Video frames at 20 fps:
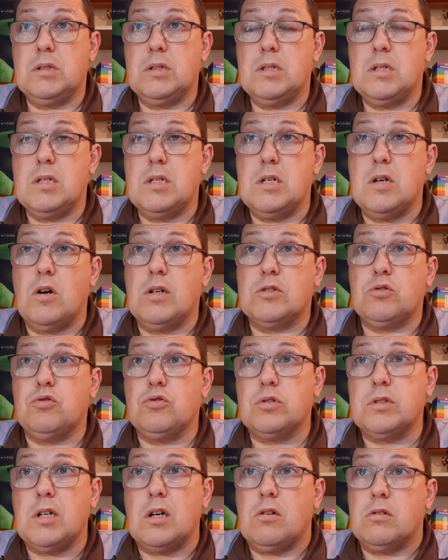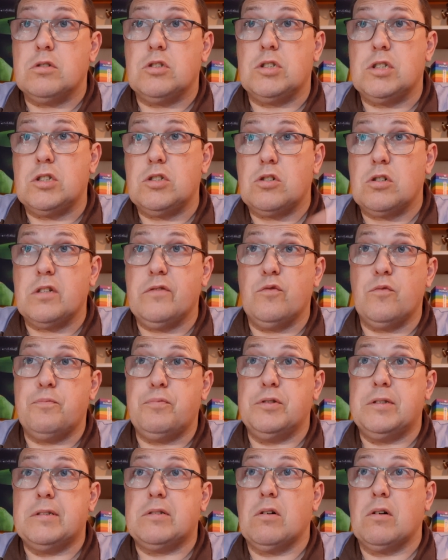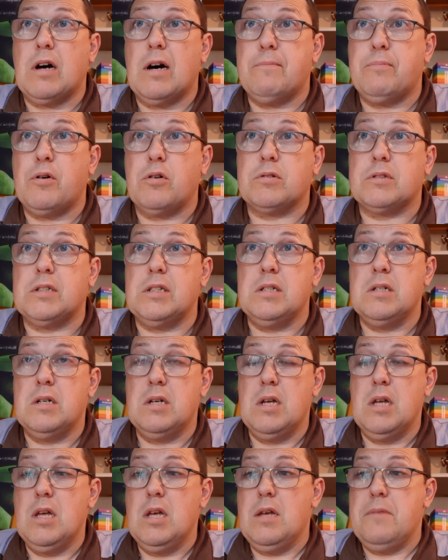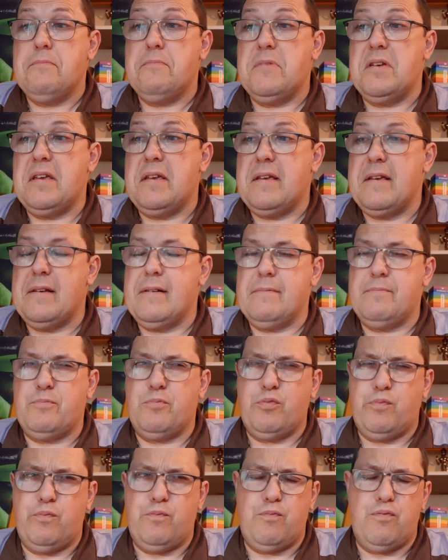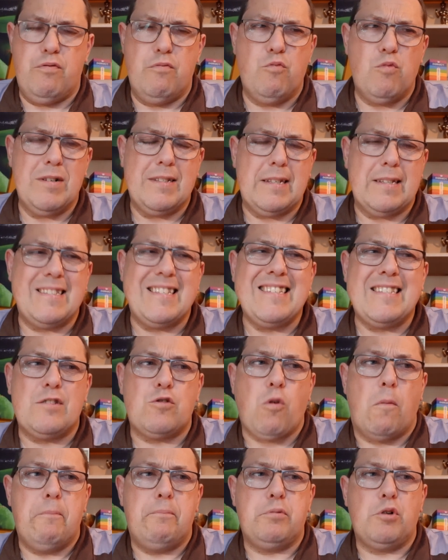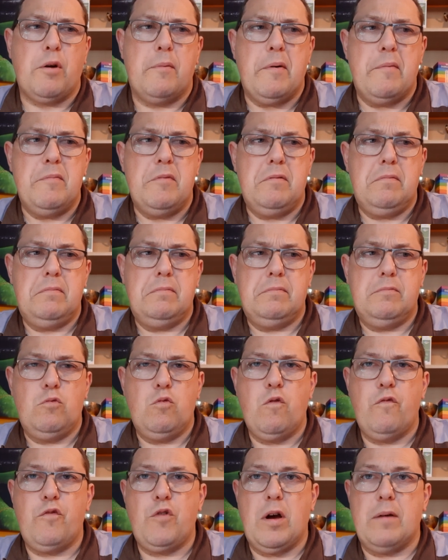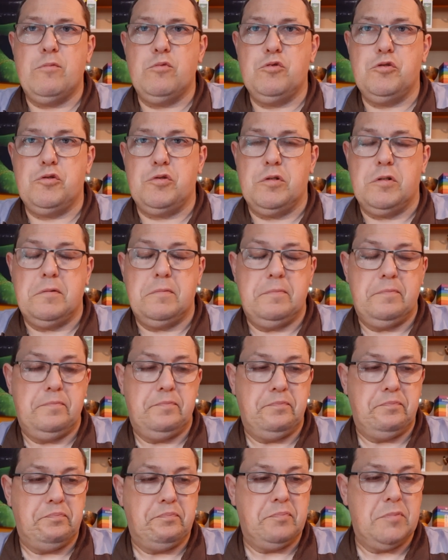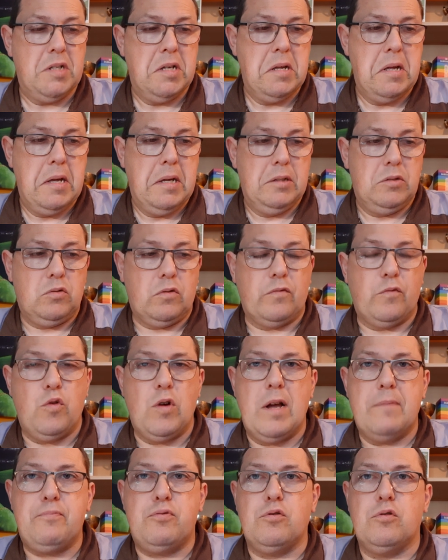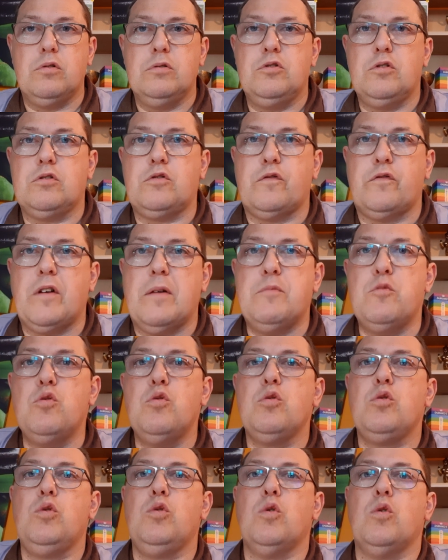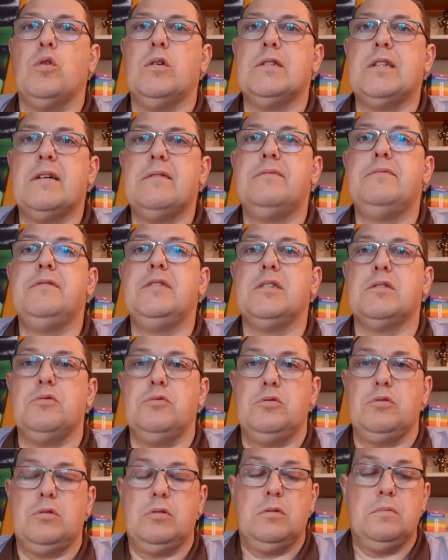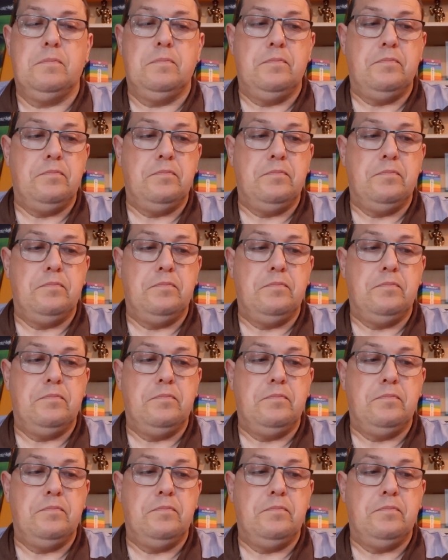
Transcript: il y aura toujours des, gens qui vont peut-être en rapporter, mais pour moi, ça s'estompe quand même au fur et à mesure. Donc voilà pour notre fameux coronavirus.